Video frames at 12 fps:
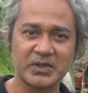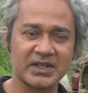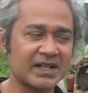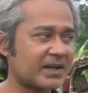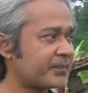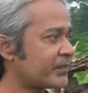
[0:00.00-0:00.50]

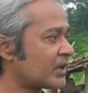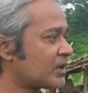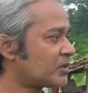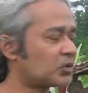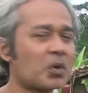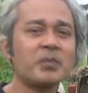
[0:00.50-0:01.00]
বোঝেন না
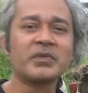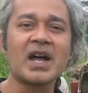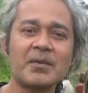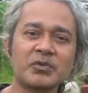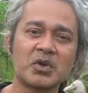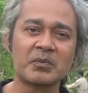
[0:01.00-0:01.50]

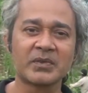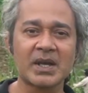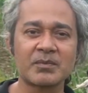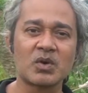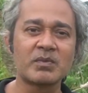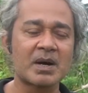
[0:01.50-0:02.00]
ধুমধাম
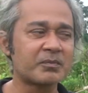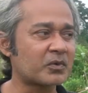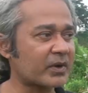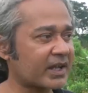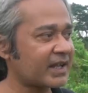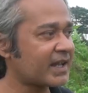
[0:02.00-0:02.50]
ধুমধাম হোমহাম
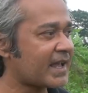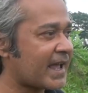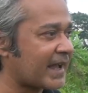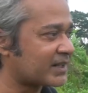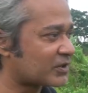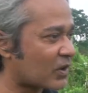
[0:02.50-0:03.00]
করে
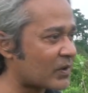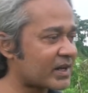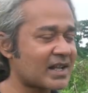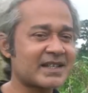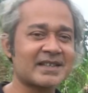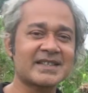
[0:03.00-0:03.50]
একটি
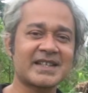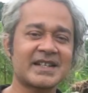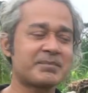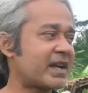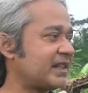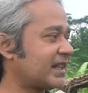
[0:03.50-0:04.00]
ঝর্ণা
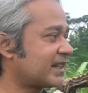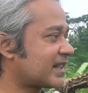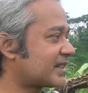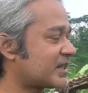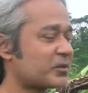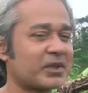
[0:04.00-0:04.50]
যাচ্ছেন বা এদিকে
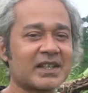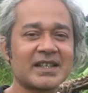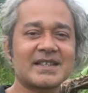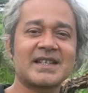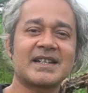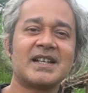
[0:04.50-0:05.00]
যাচ্ছেন ওদিকে
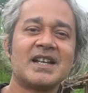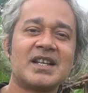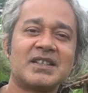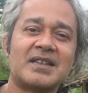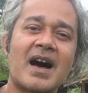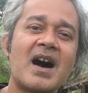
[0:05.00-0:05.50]
যাচ্ছেন
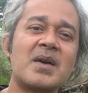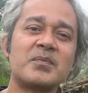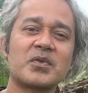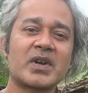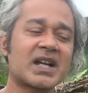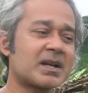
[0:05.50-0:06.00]
ধাম
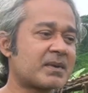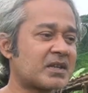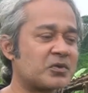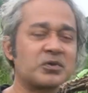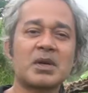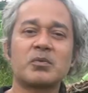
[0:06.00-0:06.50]
করে
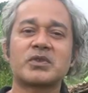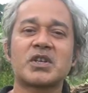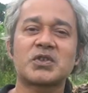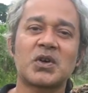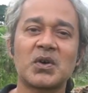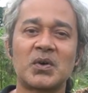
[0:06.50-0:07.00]
একেবারে জুতা
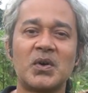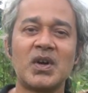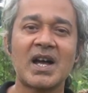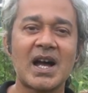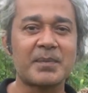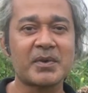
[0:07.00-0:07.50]
মোজা সহ
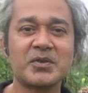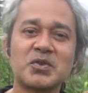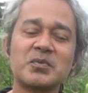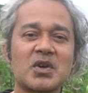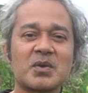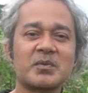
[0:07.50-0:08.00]
আপনার
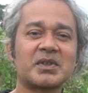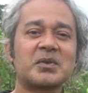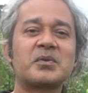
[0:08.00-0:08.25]
জুমঘরের মধ্যে